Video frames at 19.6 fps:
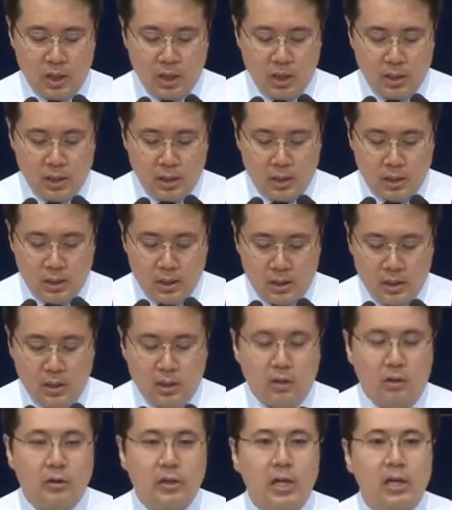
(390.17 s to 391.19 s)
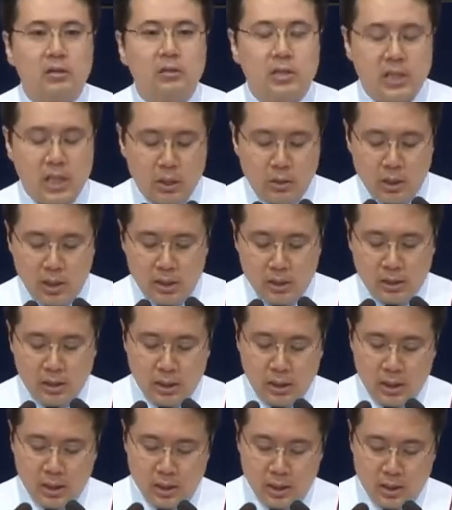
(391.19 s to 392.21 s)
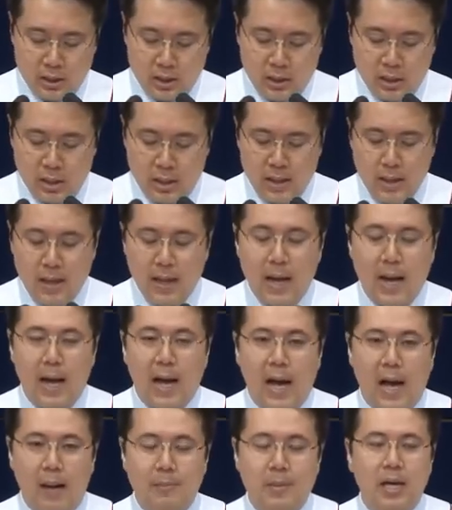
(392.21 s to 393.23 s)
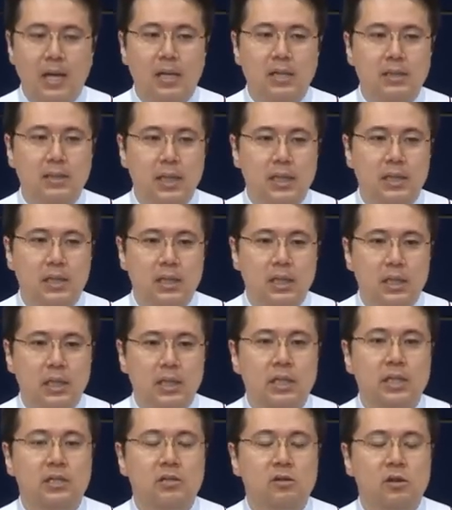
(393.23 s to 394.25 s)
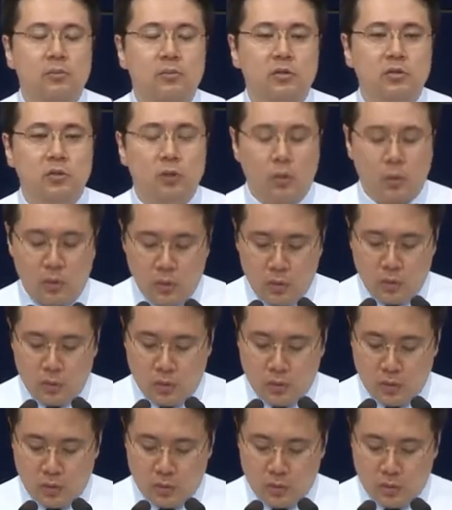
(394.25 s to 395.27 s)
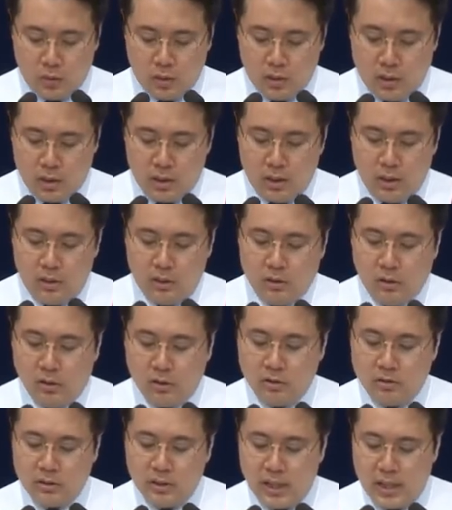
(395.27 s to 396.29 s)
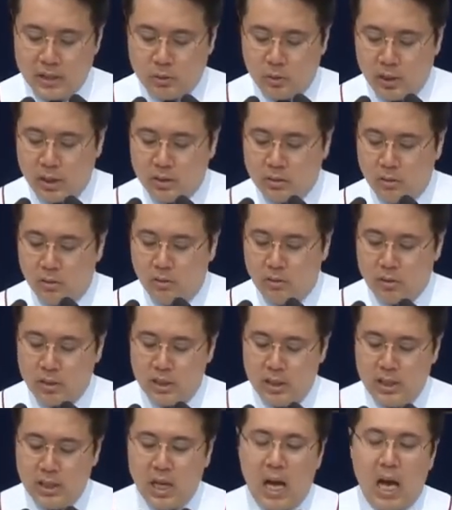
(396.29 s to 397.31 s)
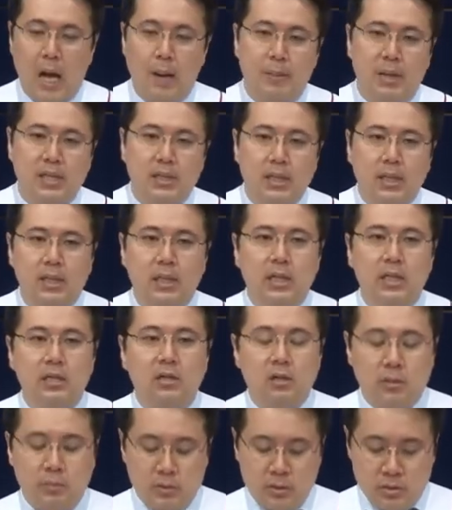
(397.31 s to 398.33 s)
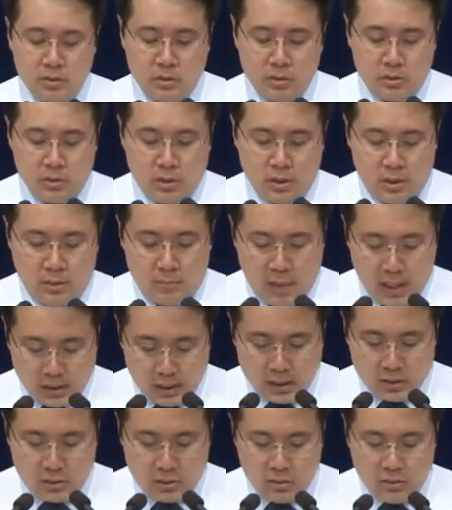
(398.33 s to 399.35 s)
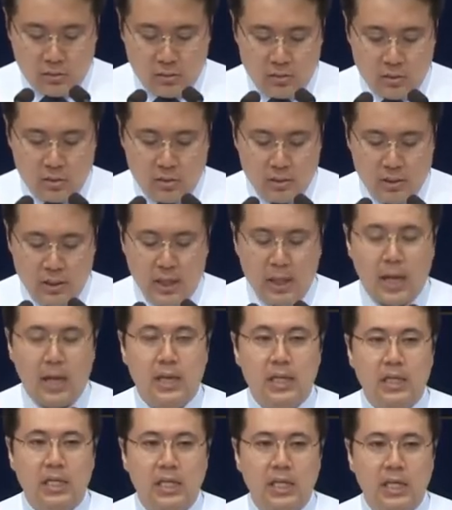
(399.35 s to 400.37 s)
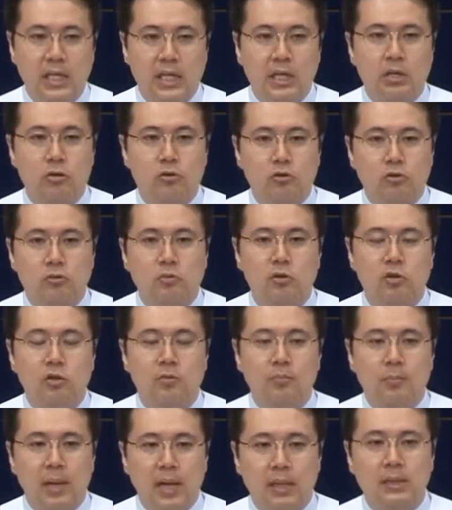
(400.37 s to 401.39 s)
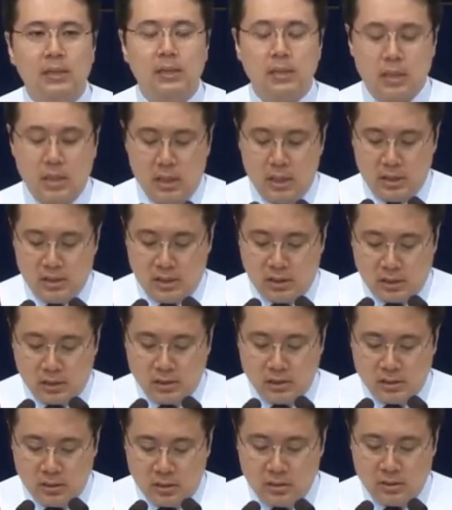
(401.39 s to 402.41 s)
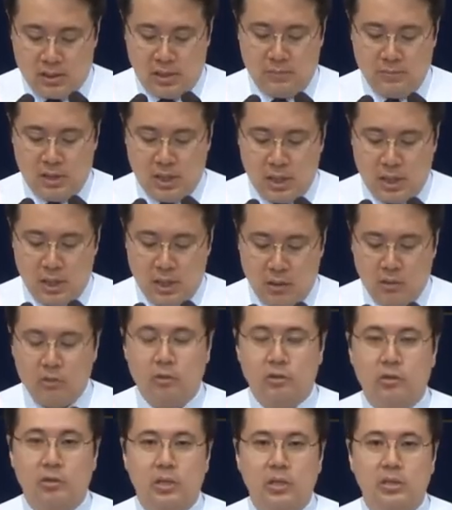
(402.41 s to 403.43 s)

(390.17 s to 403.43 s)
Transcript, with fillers: 30節以下からを見てみると、えー、メスの子羊を取って私がこの井戸を掘ったことの証拠としてくださいとえ語っています。